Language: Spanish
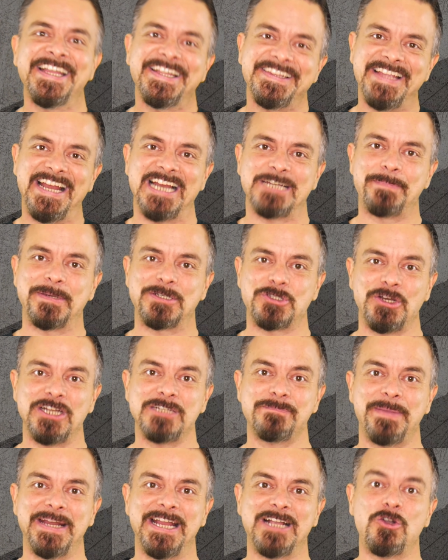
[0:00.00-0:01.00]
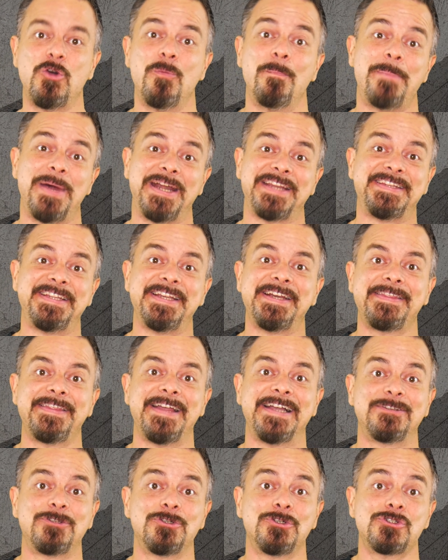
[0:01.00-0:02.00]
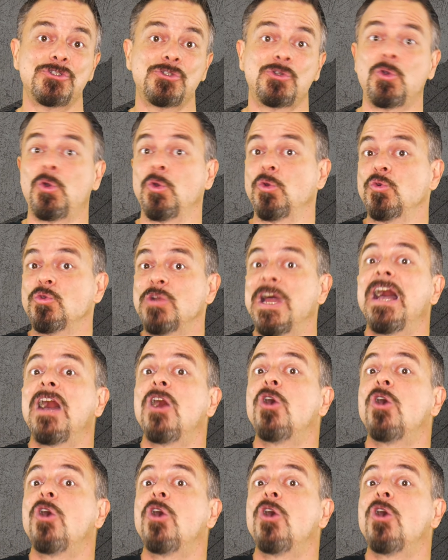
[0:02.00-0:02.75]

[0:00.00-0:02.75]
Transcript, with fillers: de las personas para compartir datos con una